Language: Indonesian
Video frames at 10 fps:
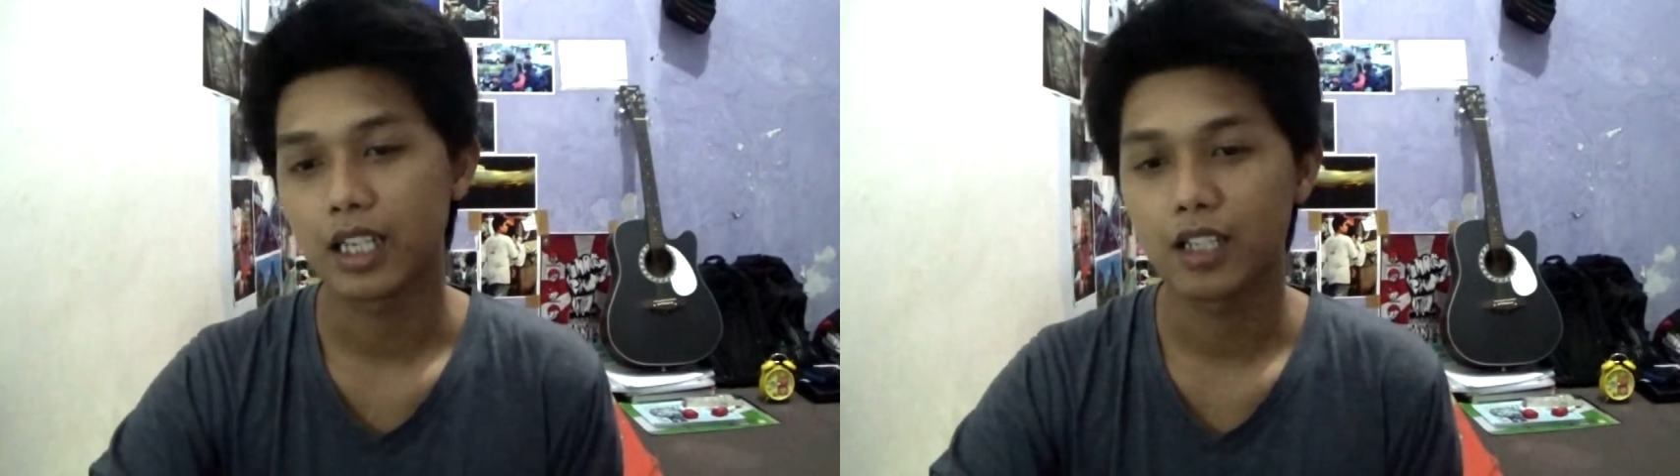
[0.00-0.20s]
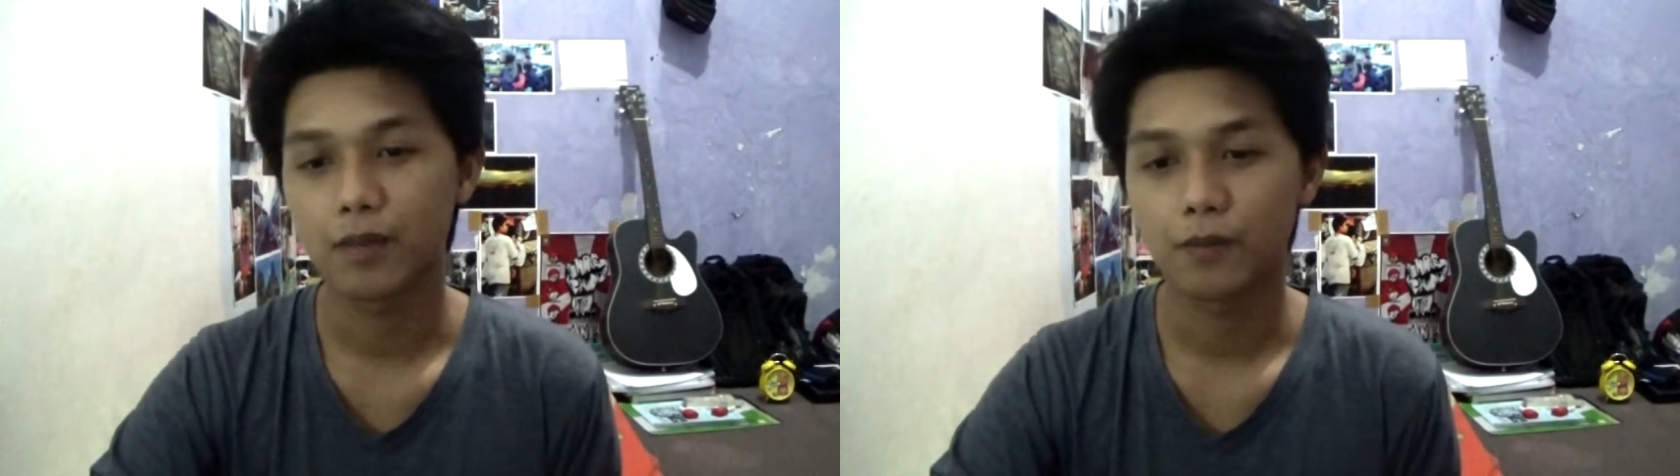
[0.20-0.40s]

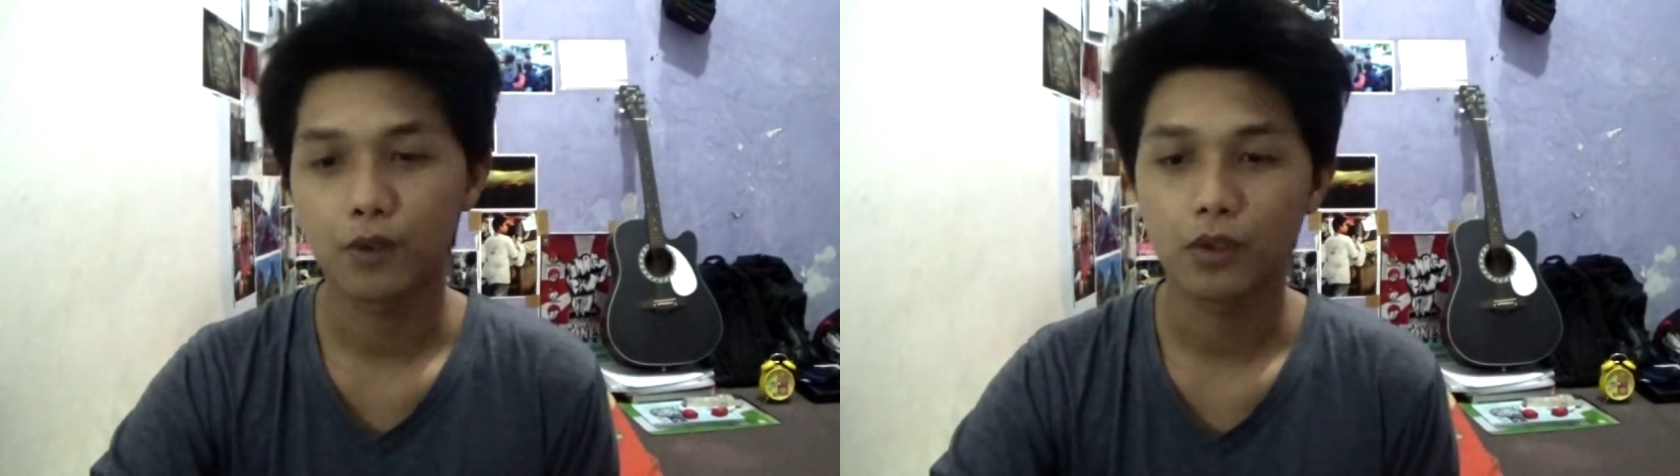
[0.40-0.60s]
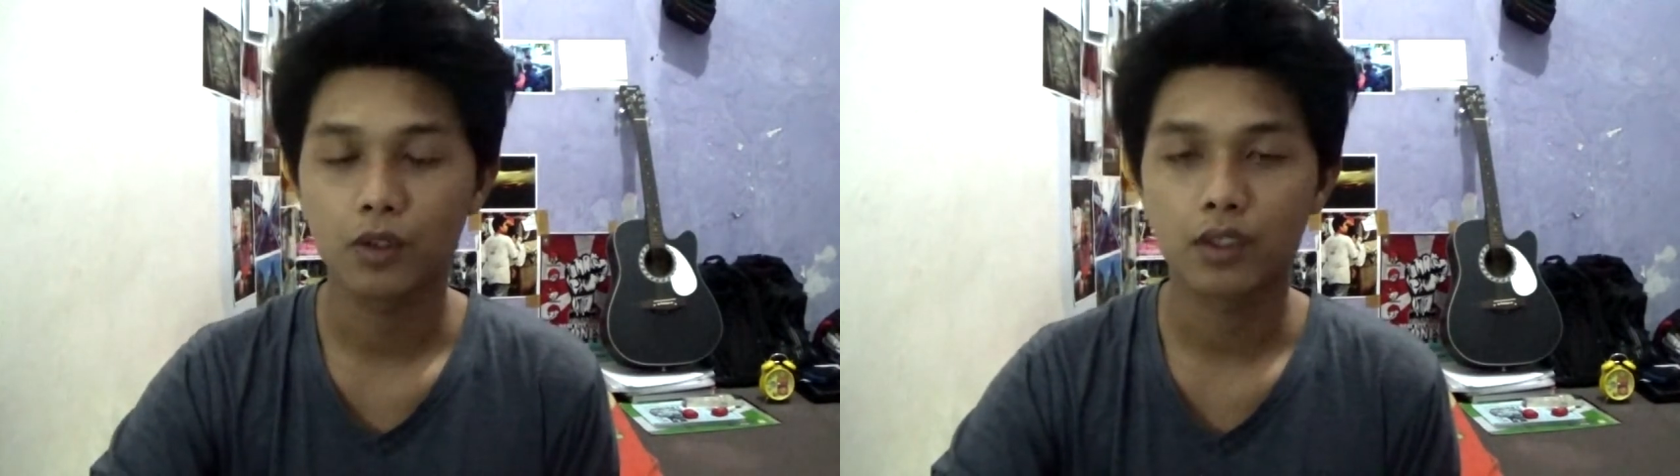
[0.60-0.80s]

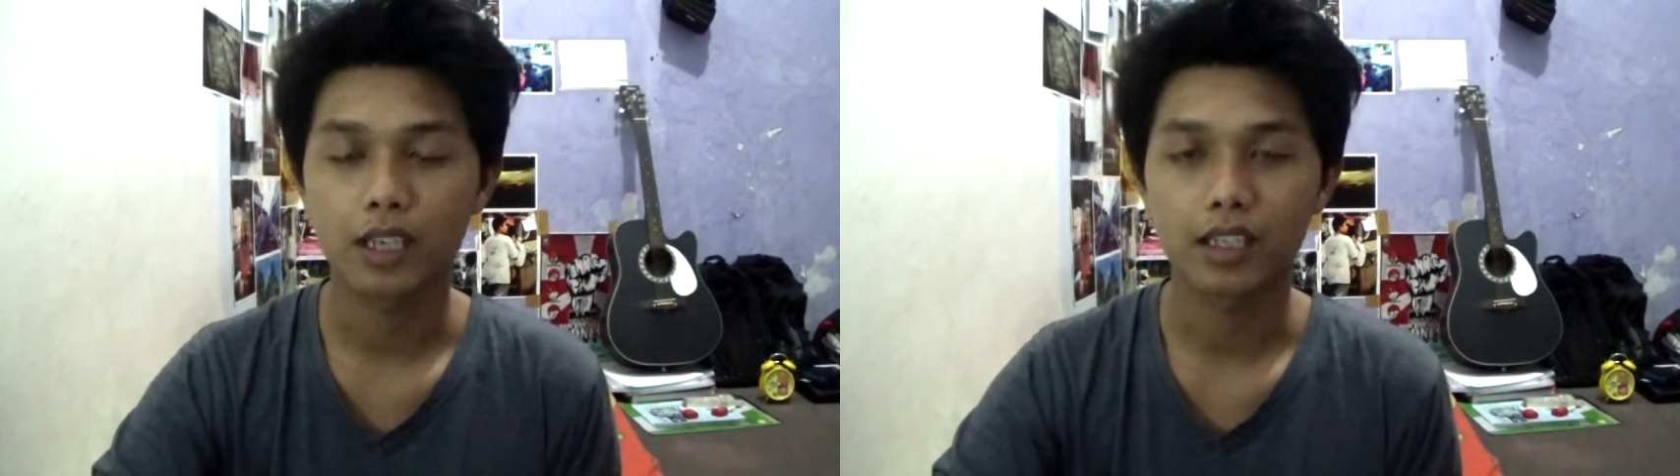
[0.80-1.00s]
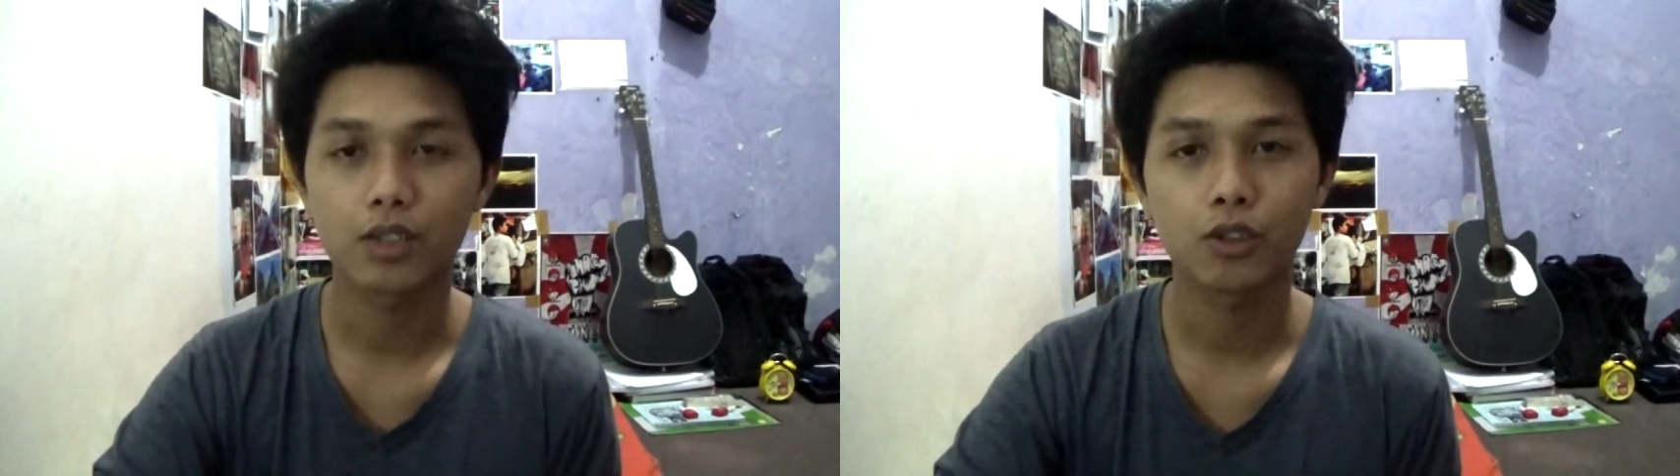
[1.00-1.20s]
Info
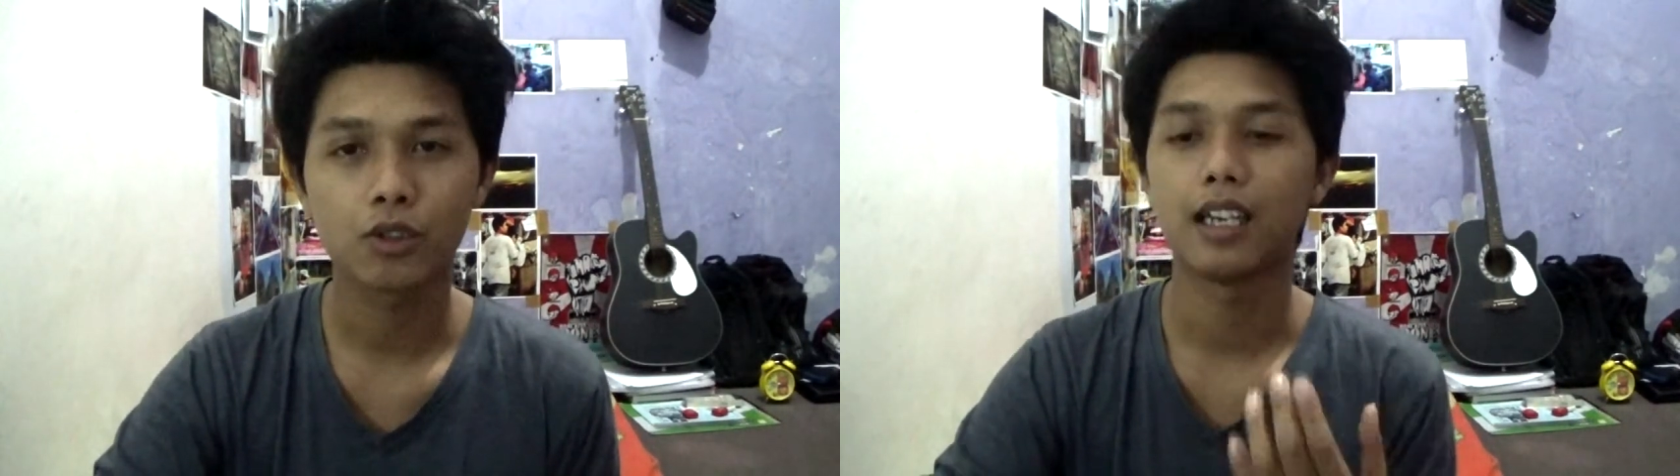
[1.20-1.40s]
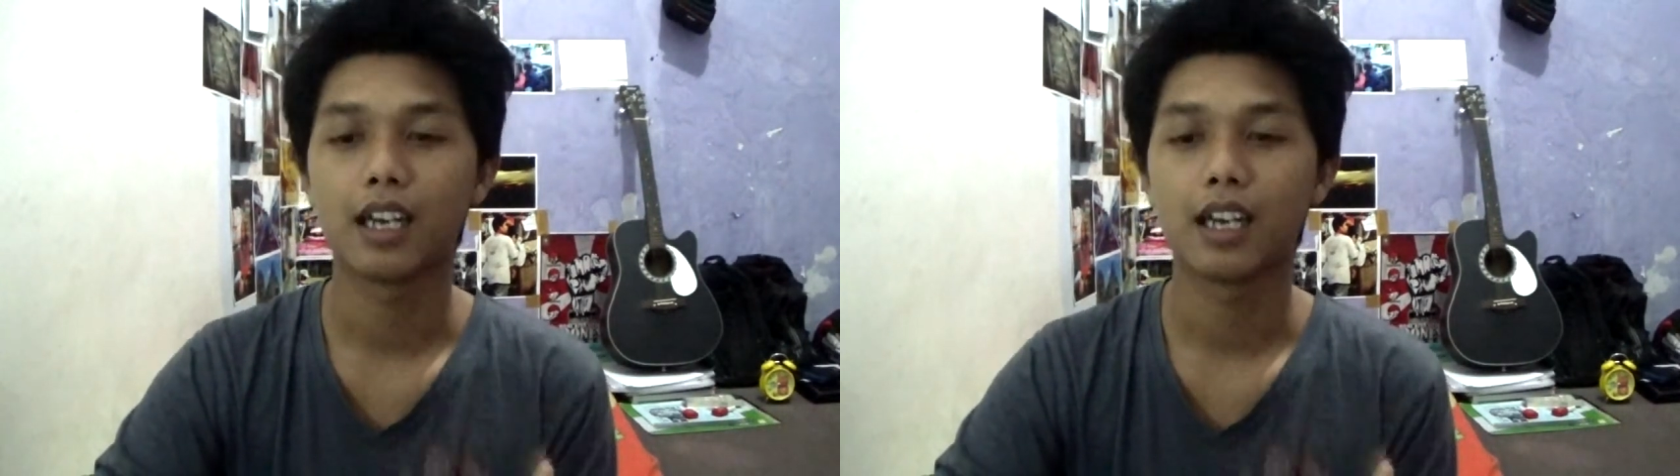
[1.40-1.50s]
yaitu